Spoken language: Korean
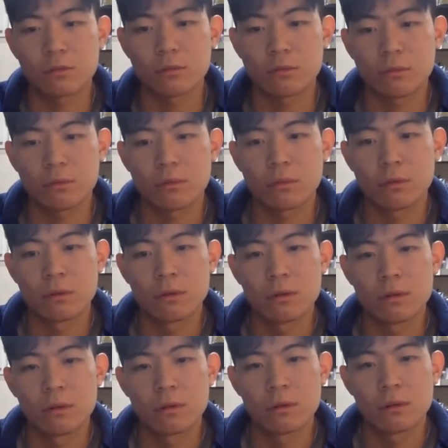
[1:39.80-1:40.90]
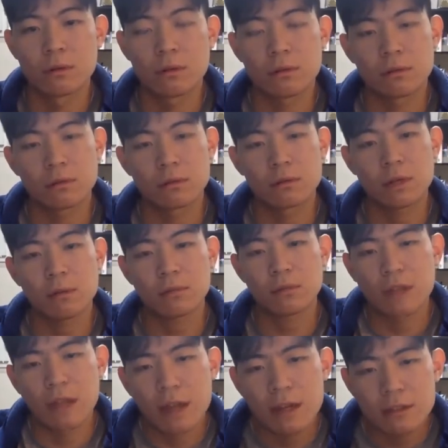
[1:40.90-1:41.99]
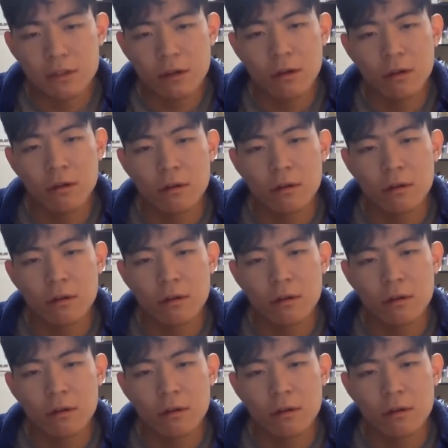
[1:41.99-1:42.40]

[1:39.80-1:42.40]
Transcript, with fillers: 거고 얘는 삼성 내에서?